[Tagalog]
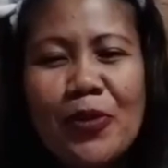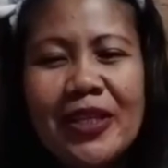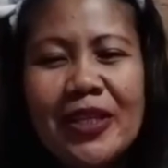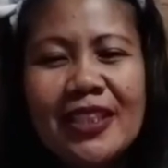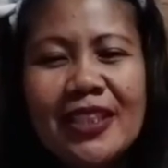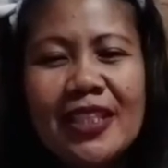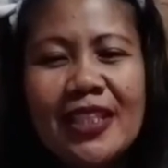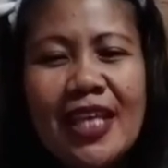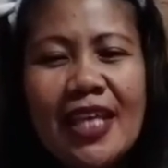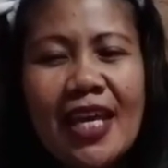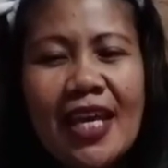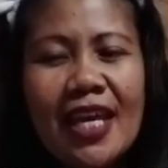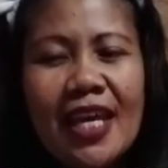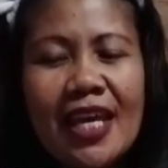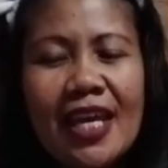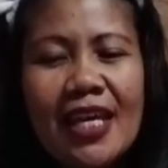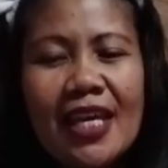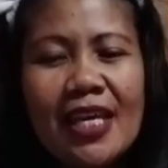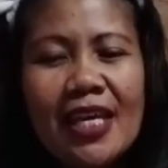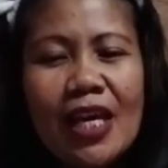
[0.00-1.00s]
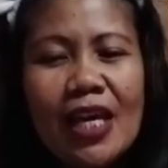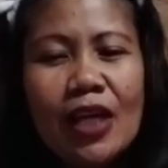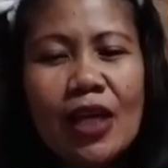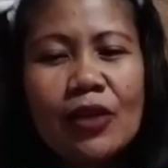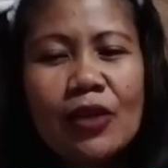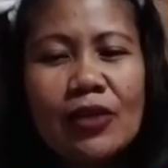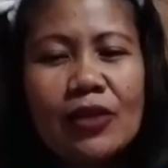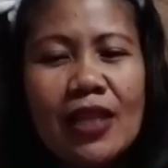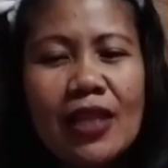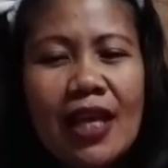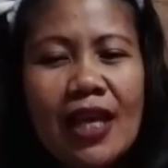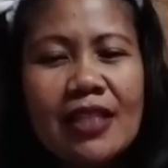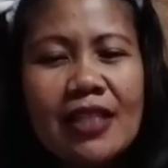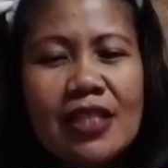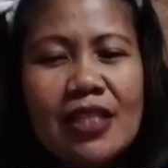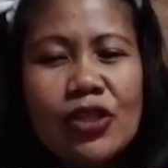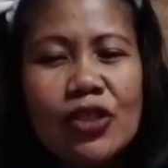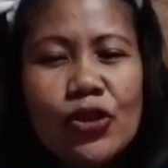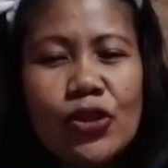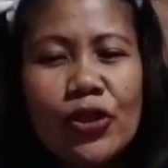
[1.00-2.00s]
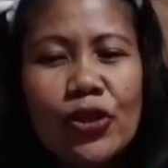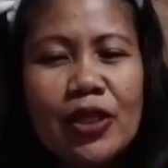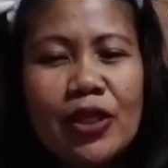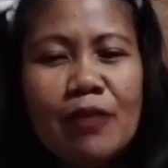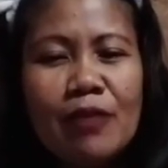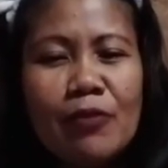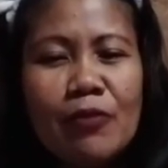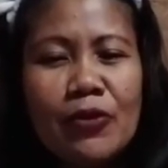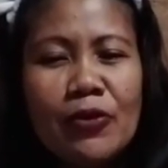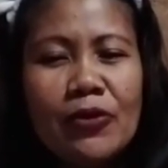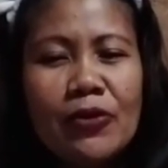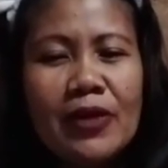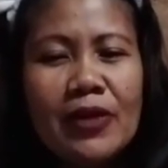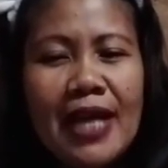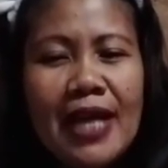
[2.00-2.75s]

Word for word: birthday! Good luck sa journey mo!